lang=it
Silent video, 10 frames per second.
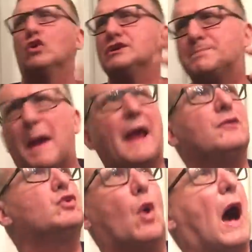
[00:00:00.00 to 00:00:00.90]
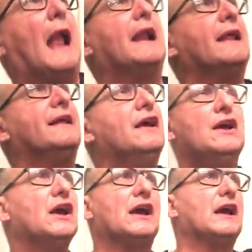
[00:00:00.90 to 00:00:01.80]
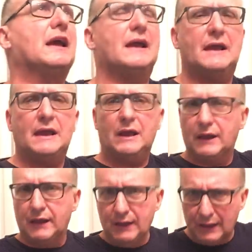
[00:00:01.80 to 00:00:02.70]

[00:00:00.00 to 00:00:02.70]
rispetto alle eh,